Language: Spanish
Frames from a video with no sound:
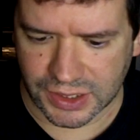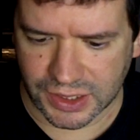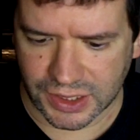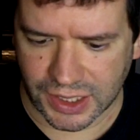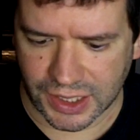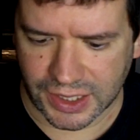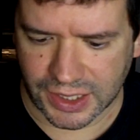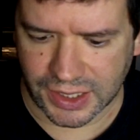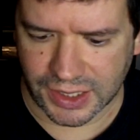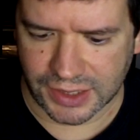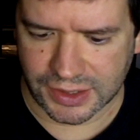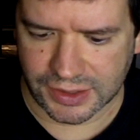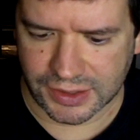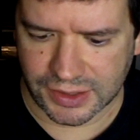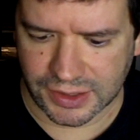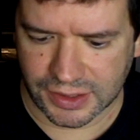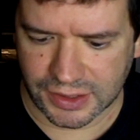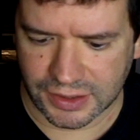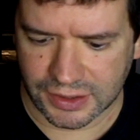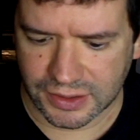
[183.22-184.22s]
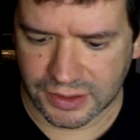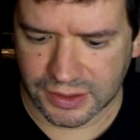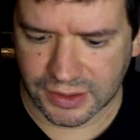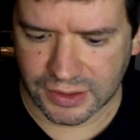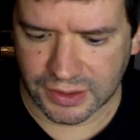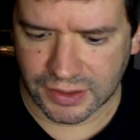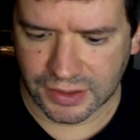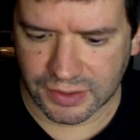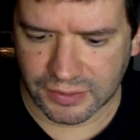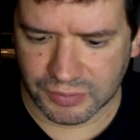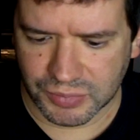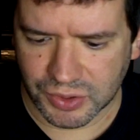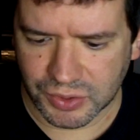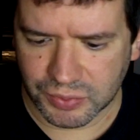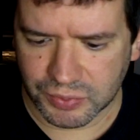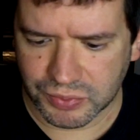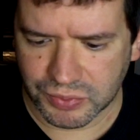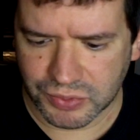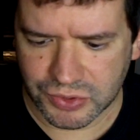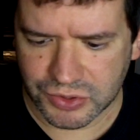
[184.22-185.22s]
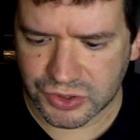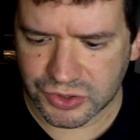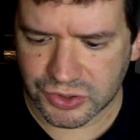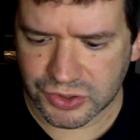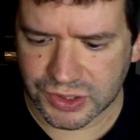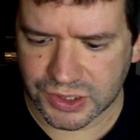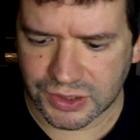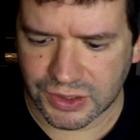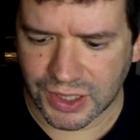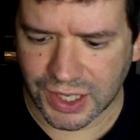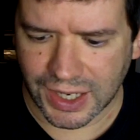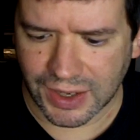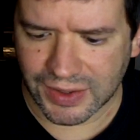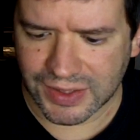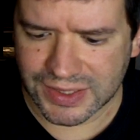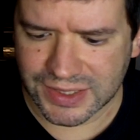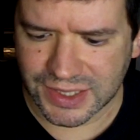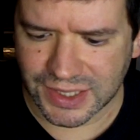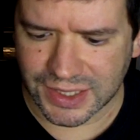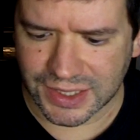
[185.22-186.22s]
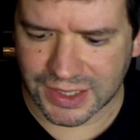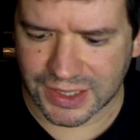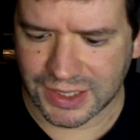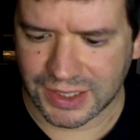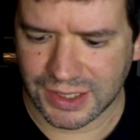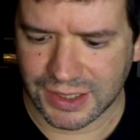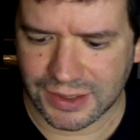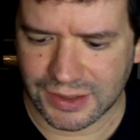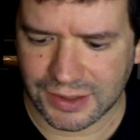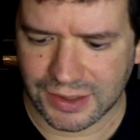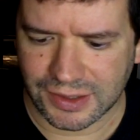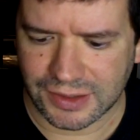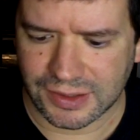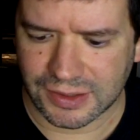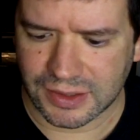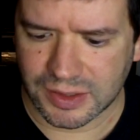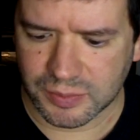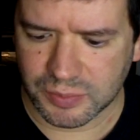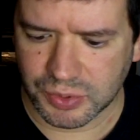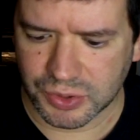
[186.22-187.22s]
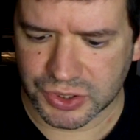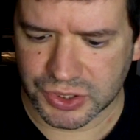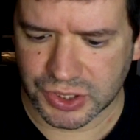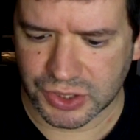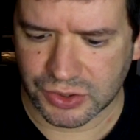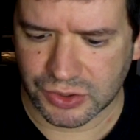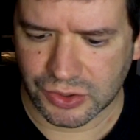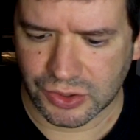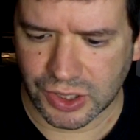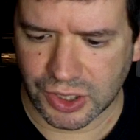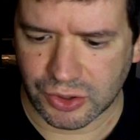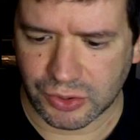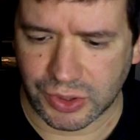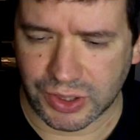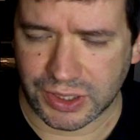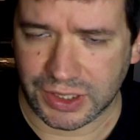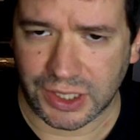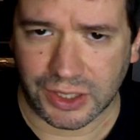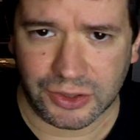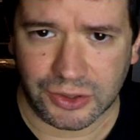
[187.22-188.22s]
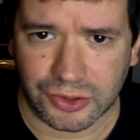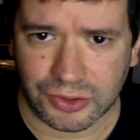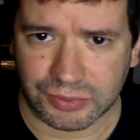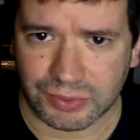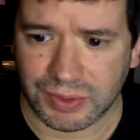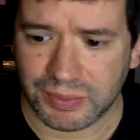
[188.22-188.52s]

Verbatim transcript: de la gente. Yo no entiendo la cabeza de quién este tipo llegó a gobernador.